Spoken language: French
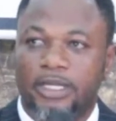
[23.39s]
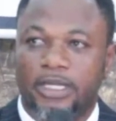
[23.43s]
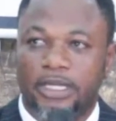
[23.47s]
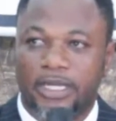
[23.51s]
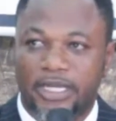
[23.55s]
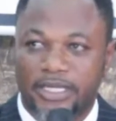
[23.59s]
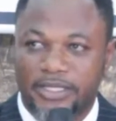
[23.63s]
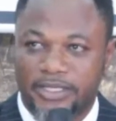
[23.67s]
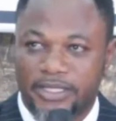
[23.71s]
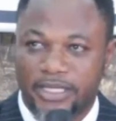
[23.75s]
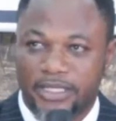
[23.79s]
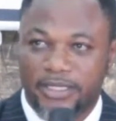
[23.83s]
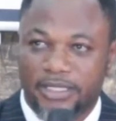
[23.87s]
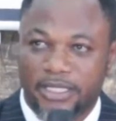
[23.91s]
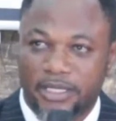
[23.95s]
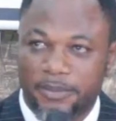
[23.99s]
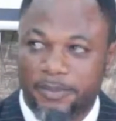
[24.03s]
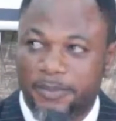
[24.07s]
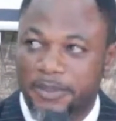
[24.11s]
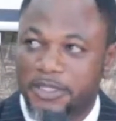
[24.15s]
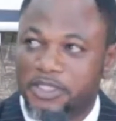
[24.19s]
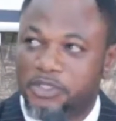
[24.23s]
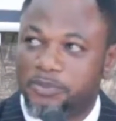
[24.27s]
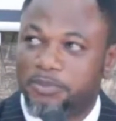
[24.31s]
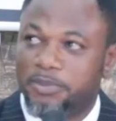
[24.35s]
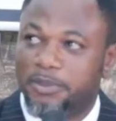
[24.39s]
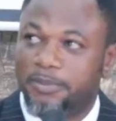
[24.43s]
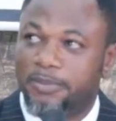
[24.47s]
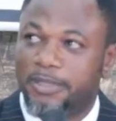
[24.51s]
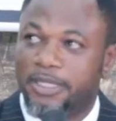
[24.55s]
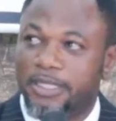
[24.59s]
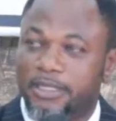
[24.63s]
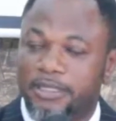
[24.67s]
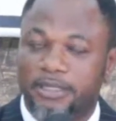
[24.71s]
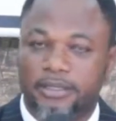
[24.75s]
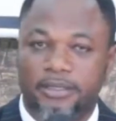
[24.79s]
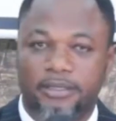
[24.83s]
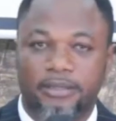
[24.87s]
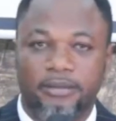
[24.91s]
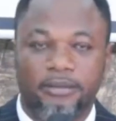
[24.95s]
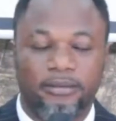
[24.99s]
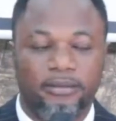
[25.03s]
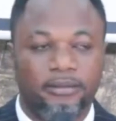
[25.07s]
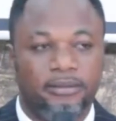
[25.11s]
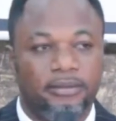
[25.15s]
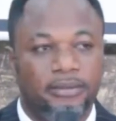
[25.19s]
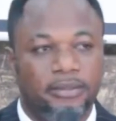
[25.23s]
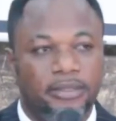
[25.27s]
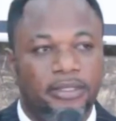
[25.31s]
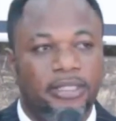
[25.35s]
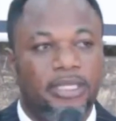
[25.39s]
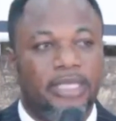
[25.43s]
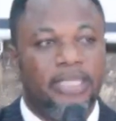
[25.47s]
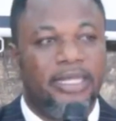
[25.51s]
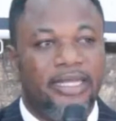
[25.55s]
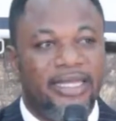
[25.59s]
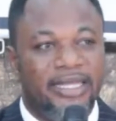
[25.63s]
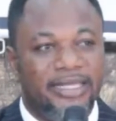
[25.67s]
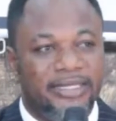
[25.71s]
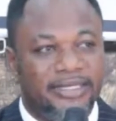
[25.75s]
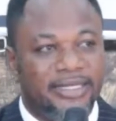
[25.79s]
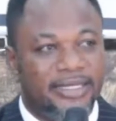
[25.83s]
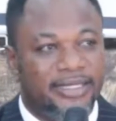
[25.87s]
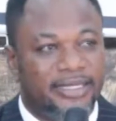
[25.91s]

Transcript: les entreprises publiques, les